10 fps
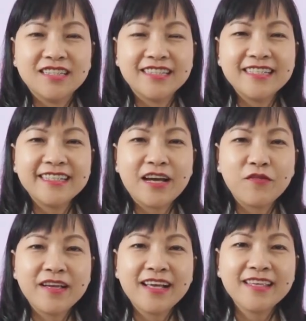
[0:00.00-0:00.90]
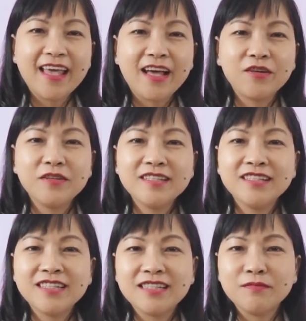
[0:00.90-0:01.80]
Xin chào quý khán giả của
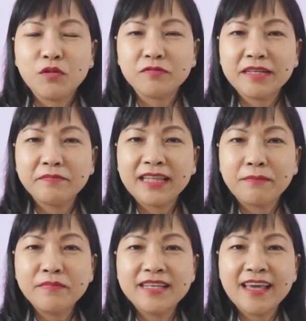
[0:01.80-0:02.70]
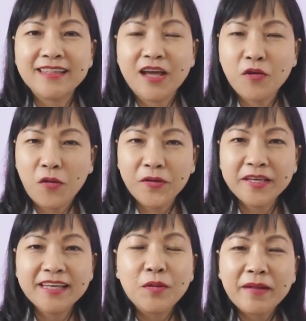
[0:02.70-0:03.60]
chương trình 180 giây thay đổi.
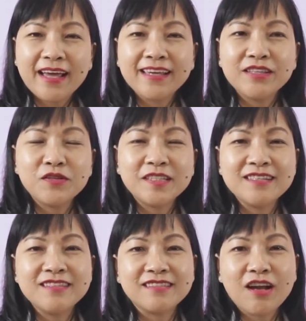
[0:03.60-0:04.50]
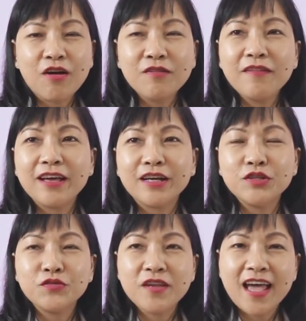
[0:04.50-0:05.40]
Hôm nay tôi xin được nói về cái
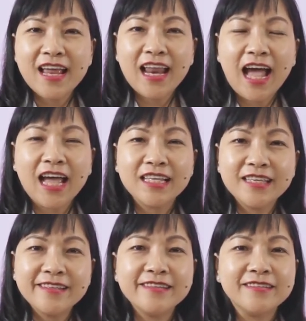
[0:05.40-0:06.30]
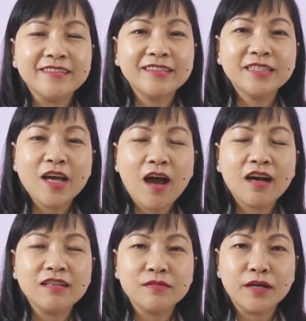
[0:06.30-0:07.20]
chủ đề là dinh dưỡng
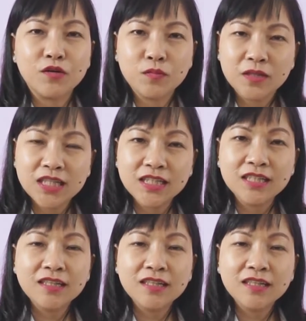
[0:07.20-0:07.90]
cho người bệnh ung thư.